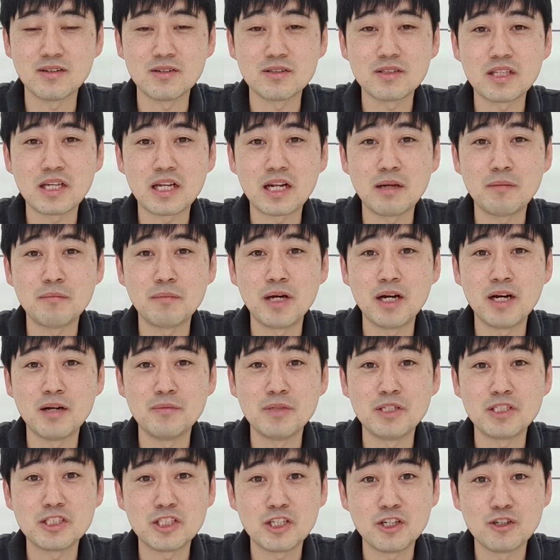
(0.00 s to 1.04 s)
그 어탈한
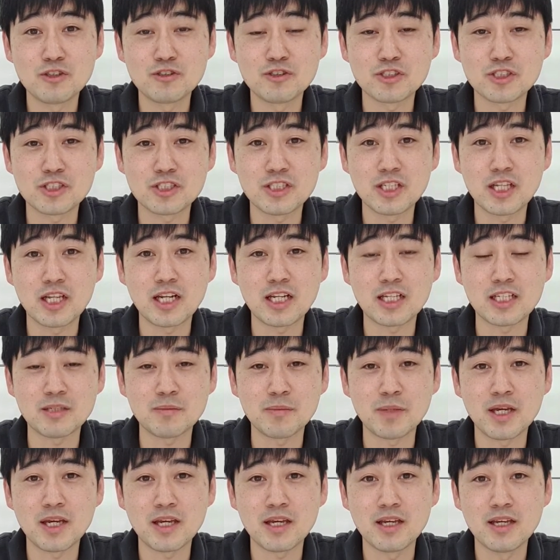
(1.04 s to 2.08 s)
마음을 채워주신
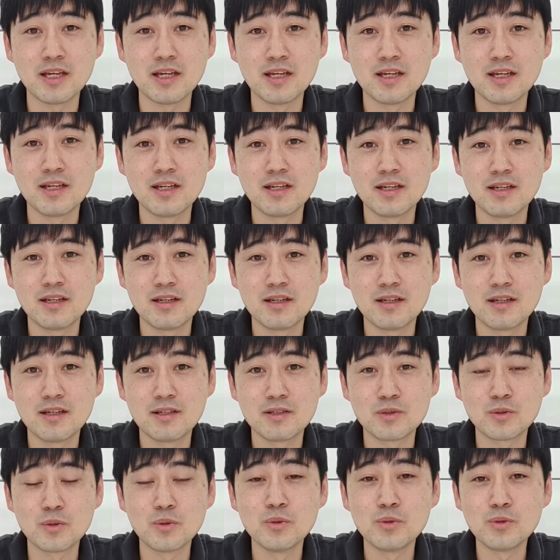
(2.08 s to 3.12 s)
하나님의
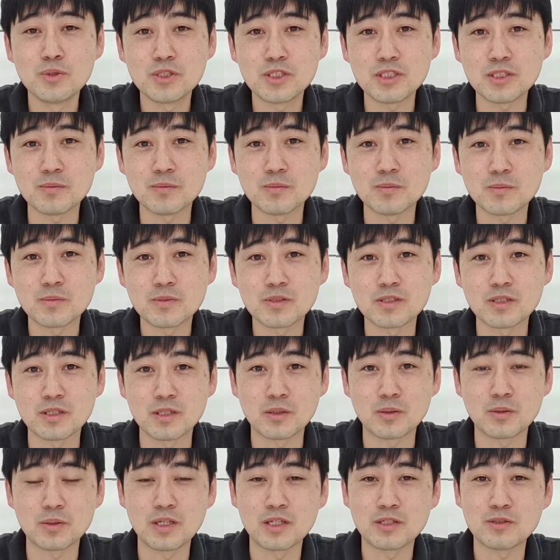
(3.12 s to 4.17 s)
도우심
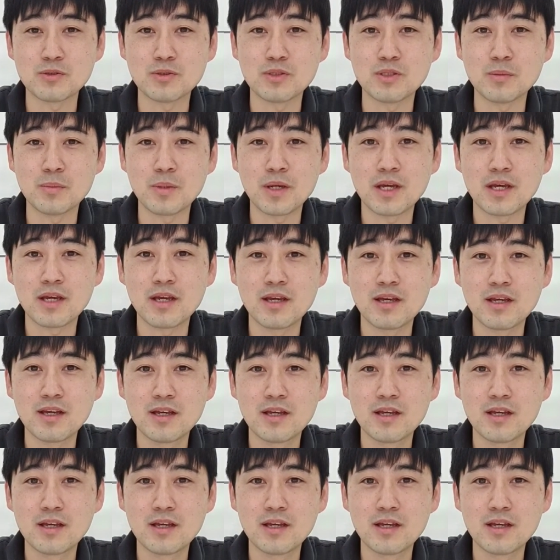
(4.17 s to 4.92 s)
그리고 예수님의